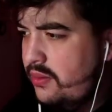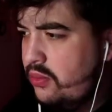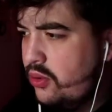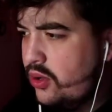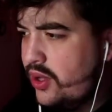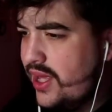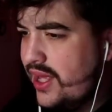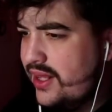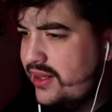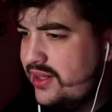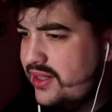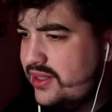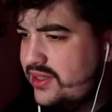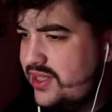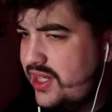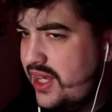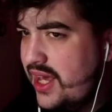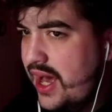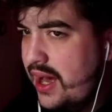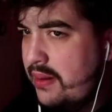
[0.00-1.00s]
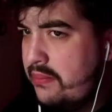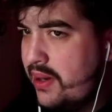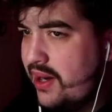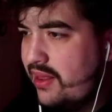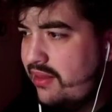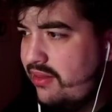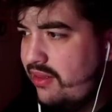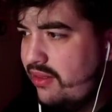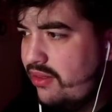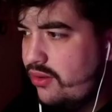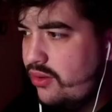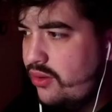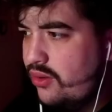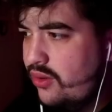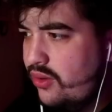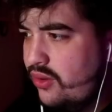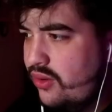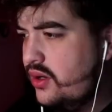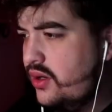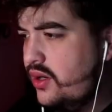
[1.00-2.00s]
¿Y por qué antes sí ha aparecido?
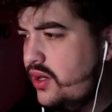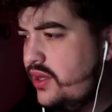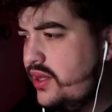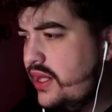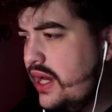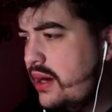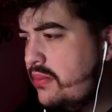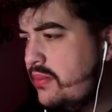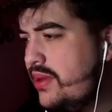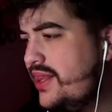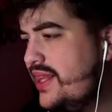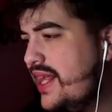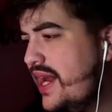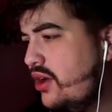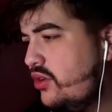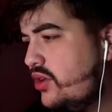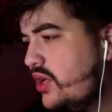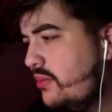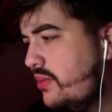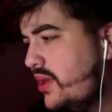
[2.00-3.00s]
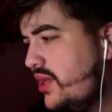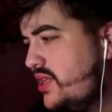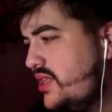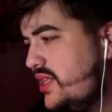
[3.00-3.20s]
Literalmente la otra vez